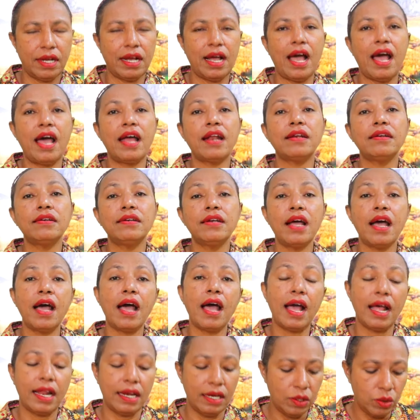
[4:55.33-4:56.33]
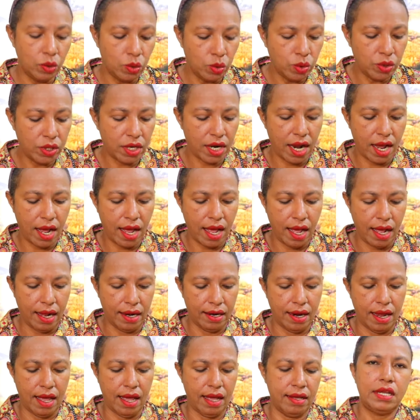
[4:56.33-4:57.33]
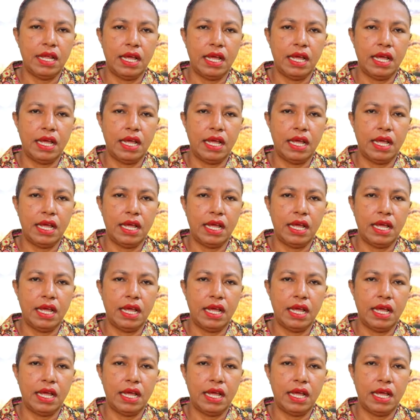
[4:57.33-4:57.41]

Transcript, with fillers: karena anugerah Allah,